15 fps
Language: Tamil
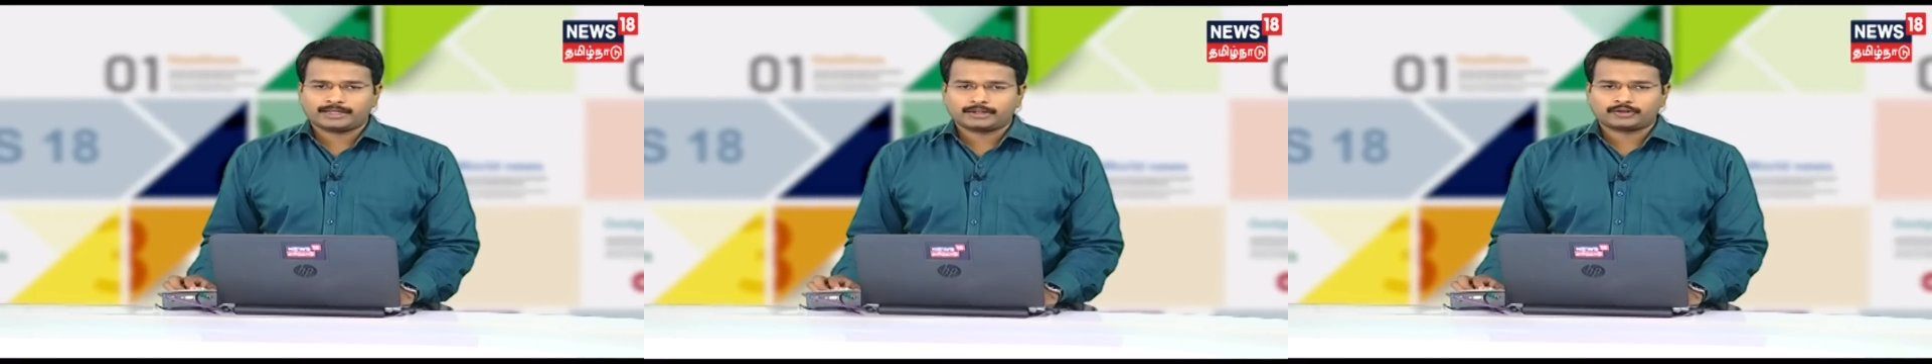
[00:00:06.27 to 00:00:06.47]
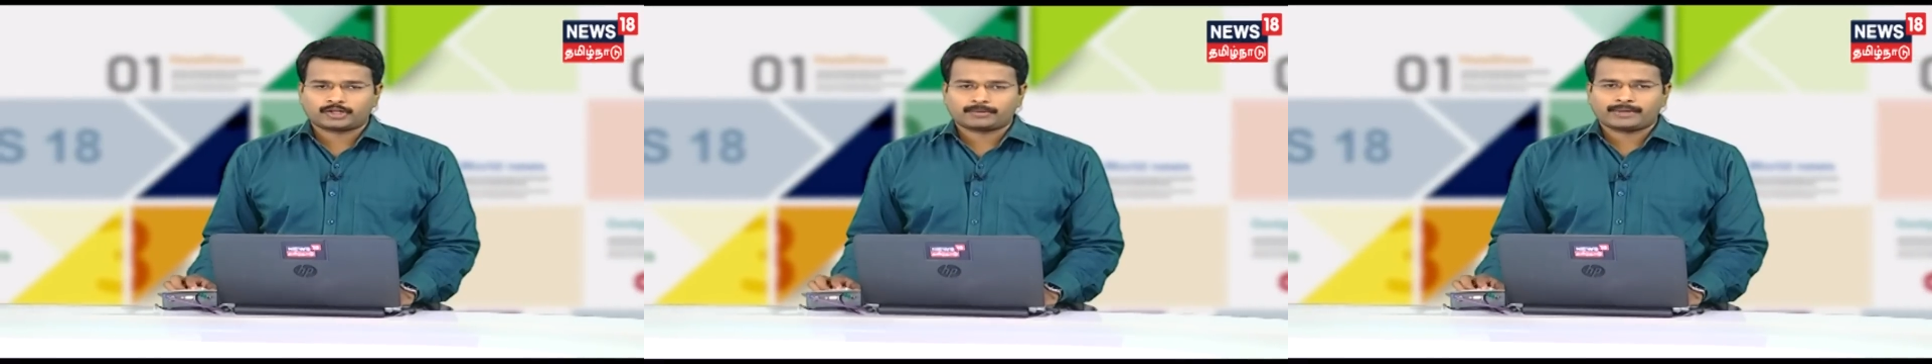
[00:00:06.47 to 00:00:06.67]

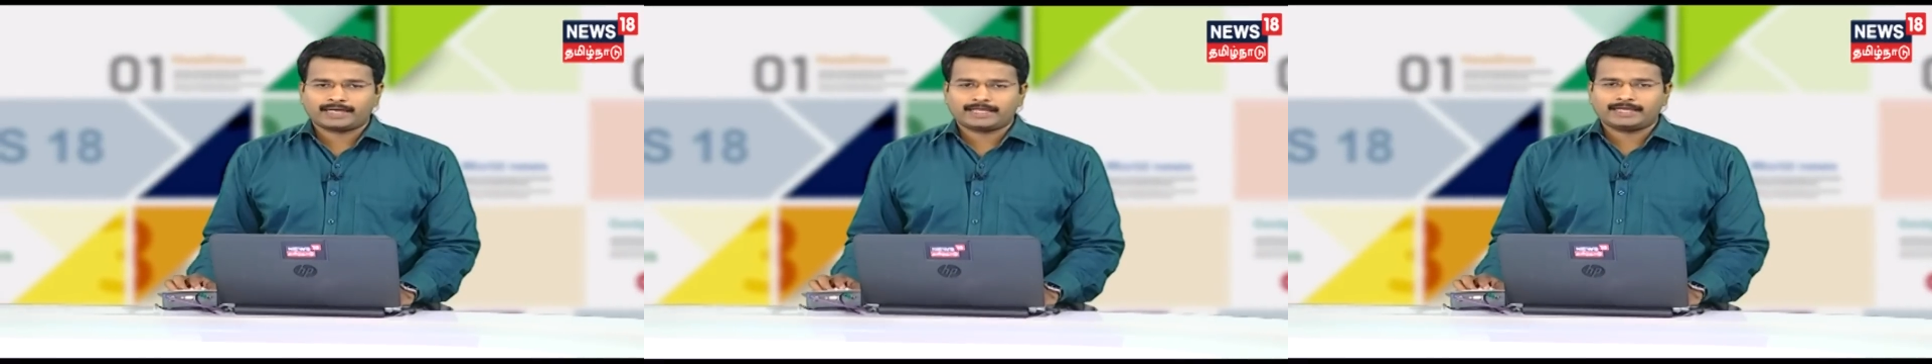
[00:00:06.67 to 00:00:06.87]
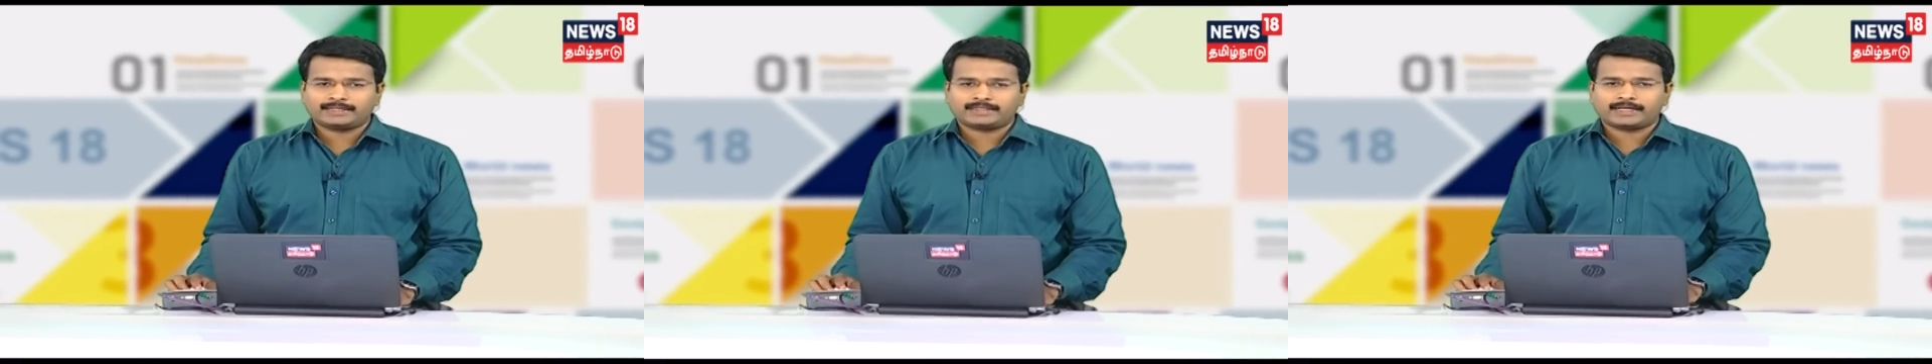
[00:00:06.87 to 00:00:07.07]
அது
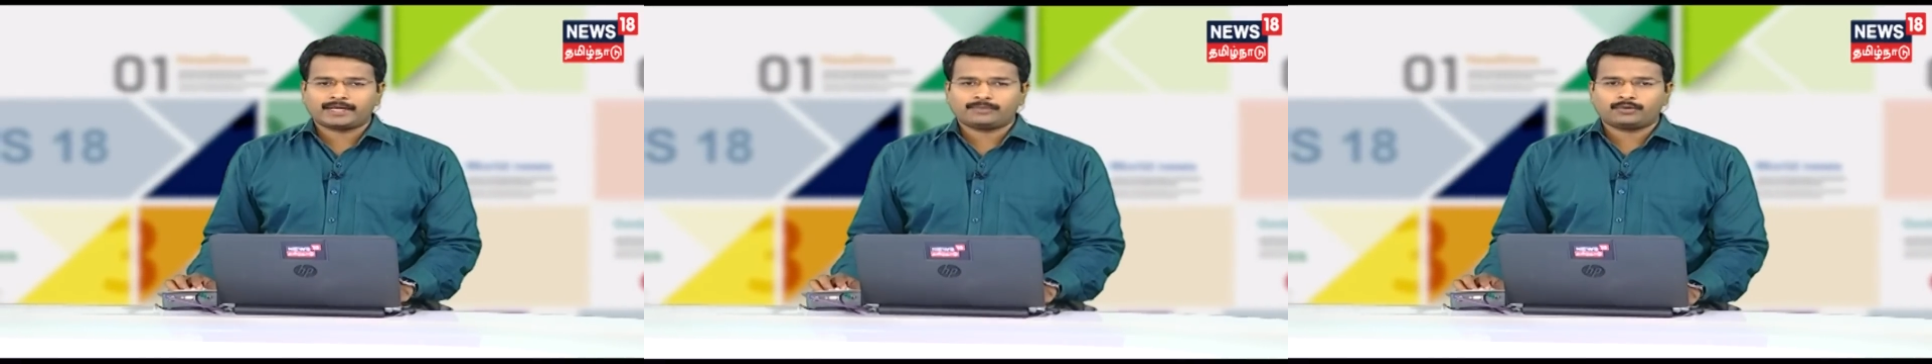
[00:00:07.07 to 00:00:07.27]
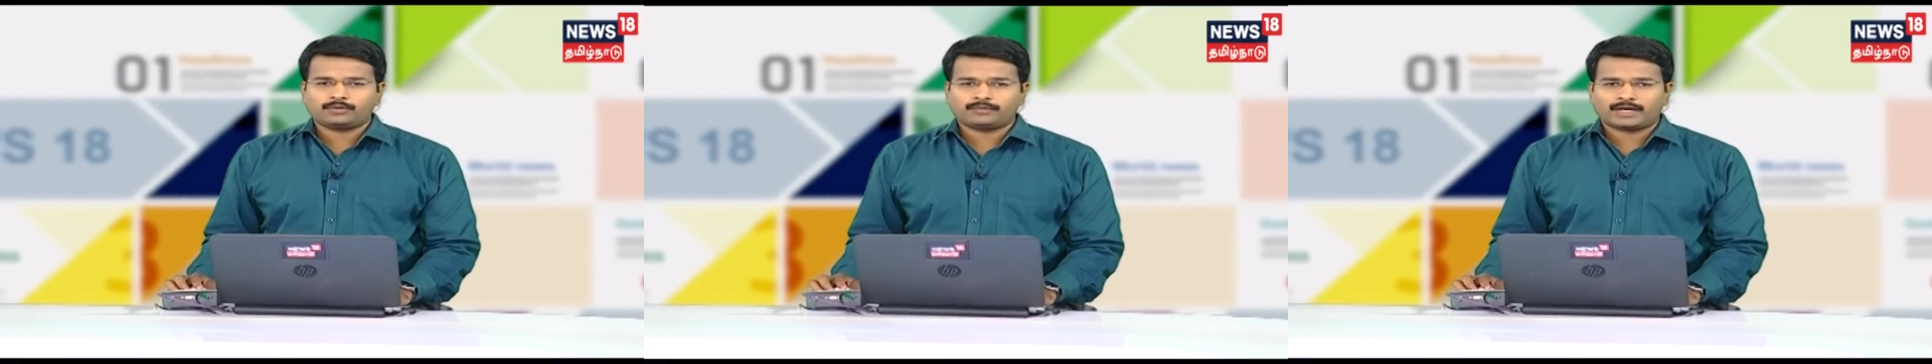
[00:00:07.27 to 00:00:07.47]
தொடர்பான
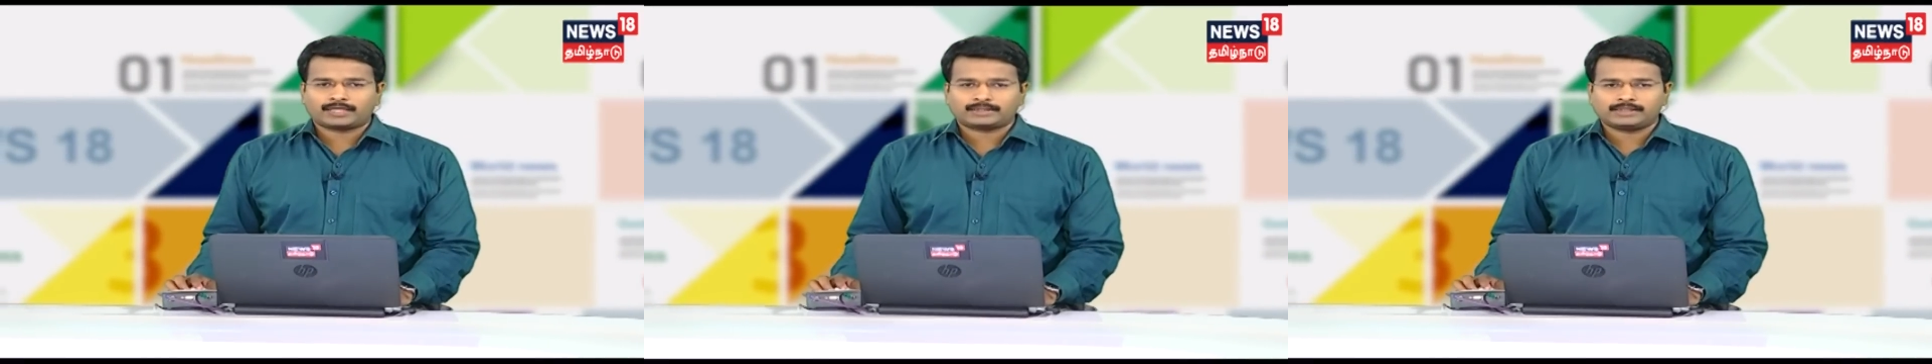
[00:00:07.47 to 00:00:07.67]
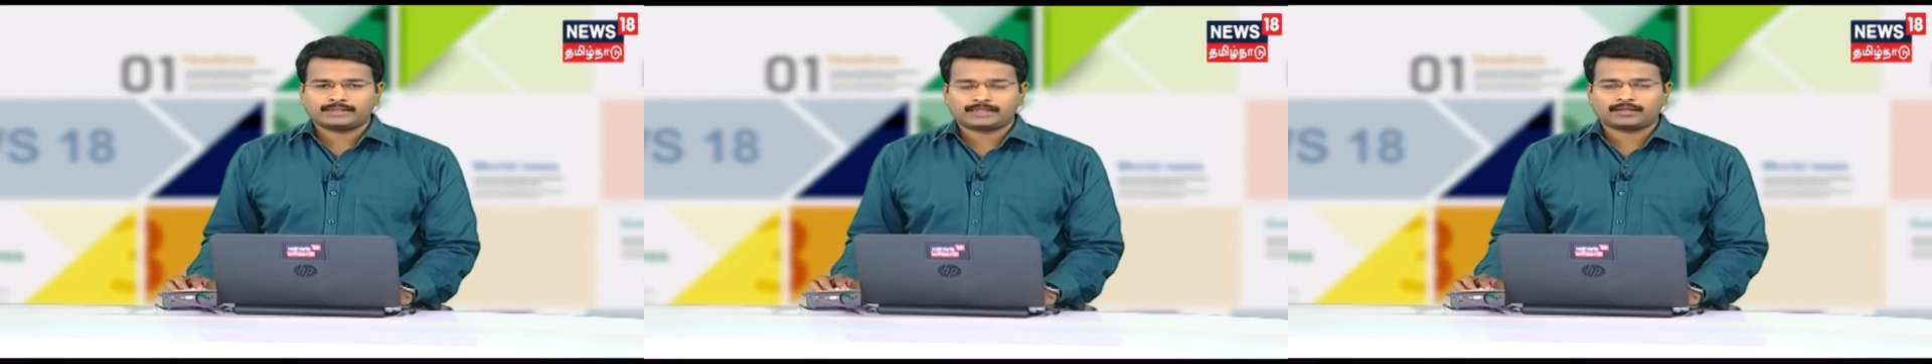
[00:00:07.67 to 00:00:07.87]
அறிக்கையை ஒரு
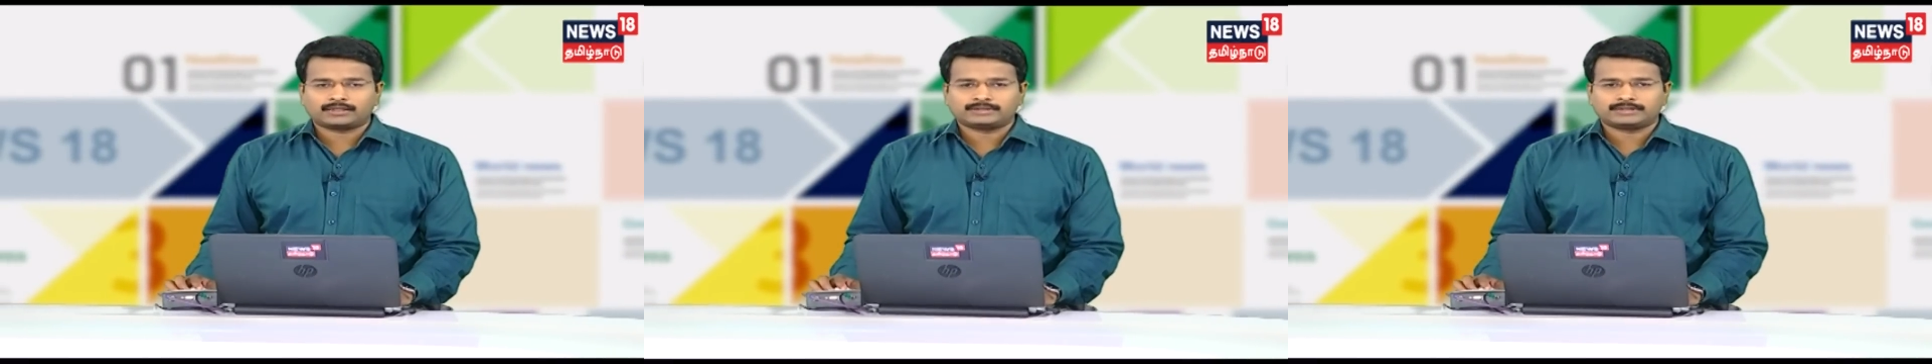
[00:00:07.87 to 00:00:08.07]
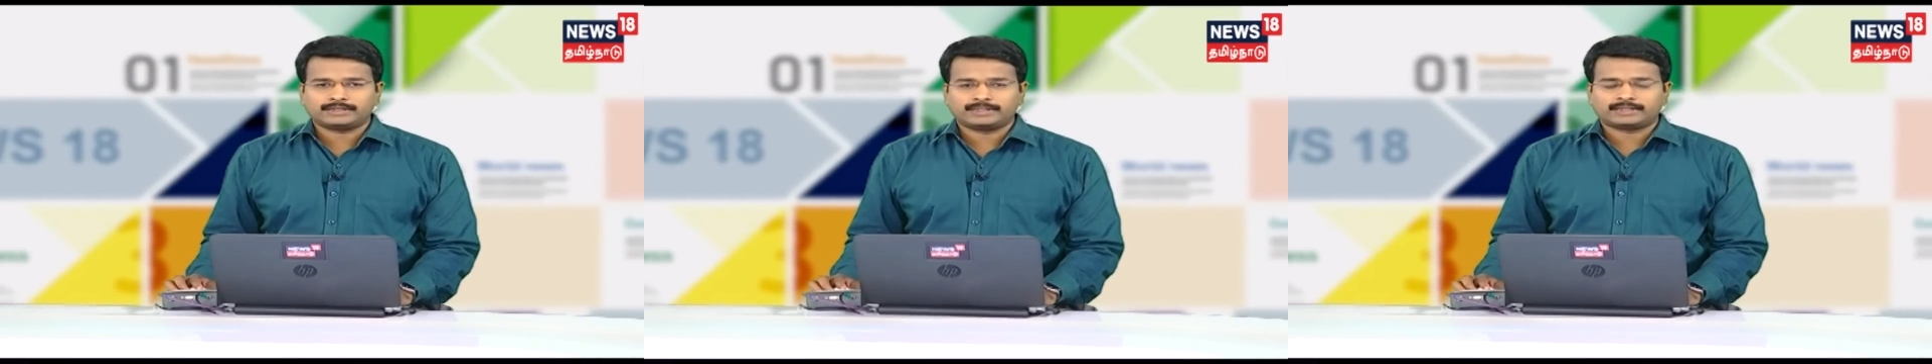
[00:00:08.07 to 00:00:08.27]
வாரத்தில்
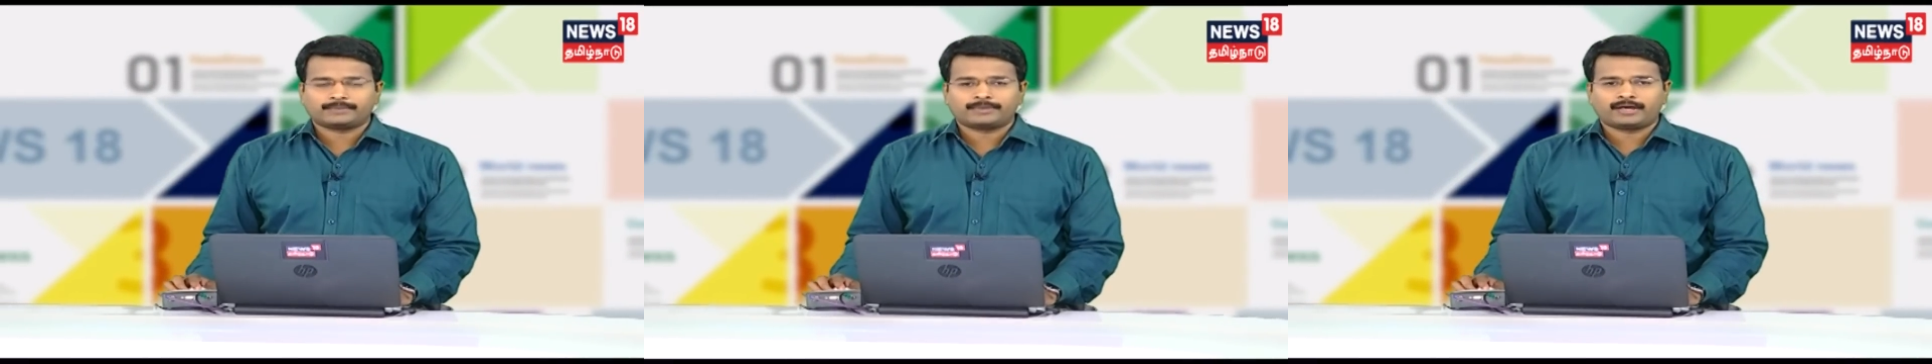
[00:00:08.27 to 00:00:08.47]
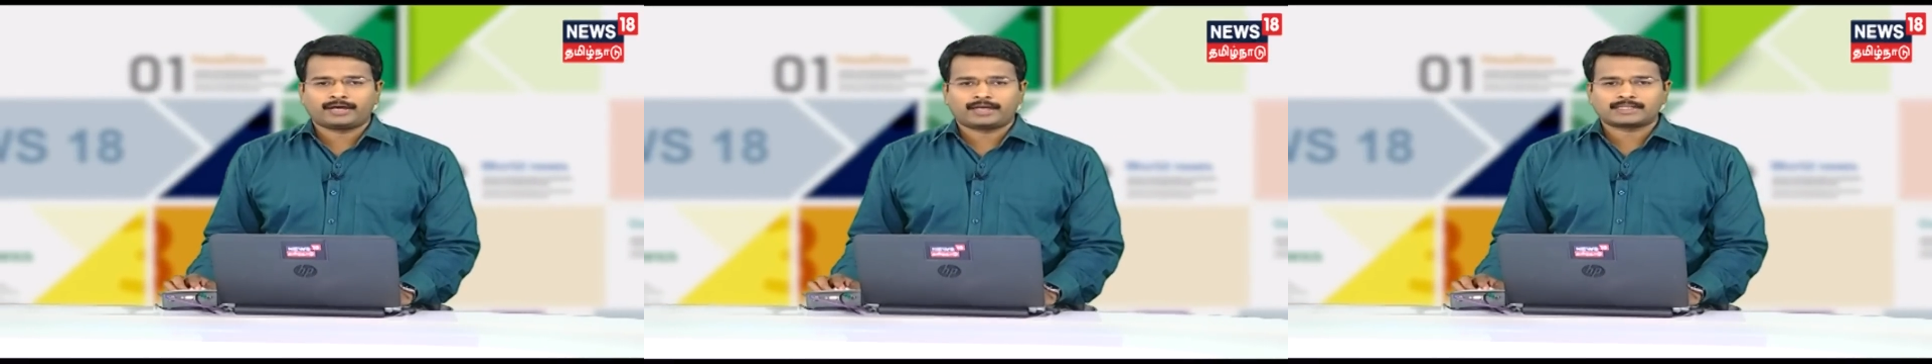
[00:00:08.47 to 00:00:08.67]
தாக்கல் செய்ய
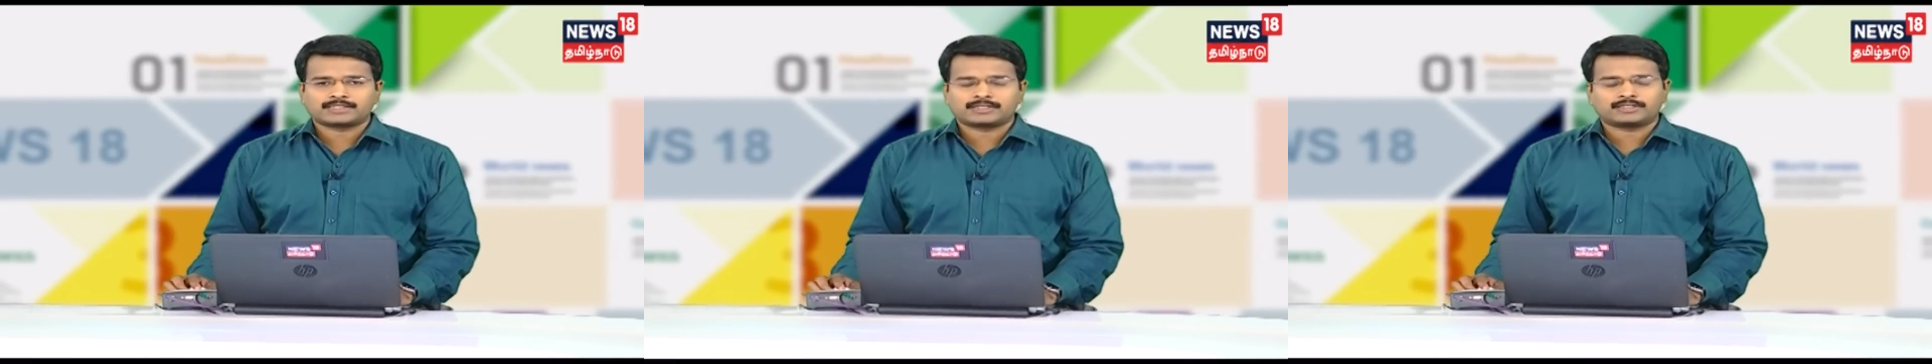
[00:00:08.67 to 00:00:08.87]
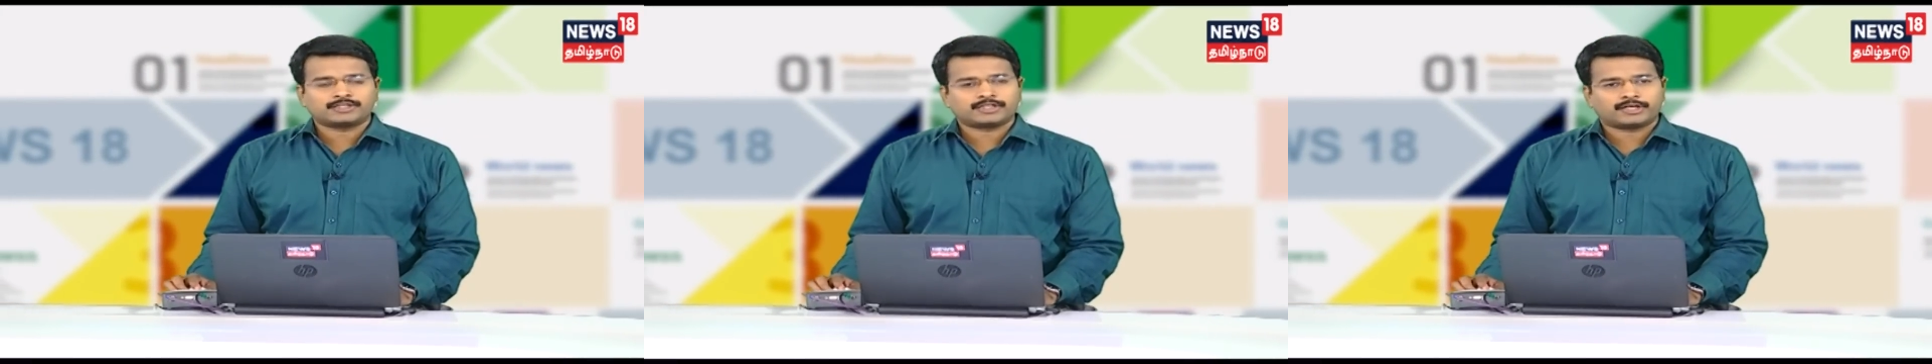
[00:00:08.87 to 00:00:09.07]
தமிழக அரசுக்கு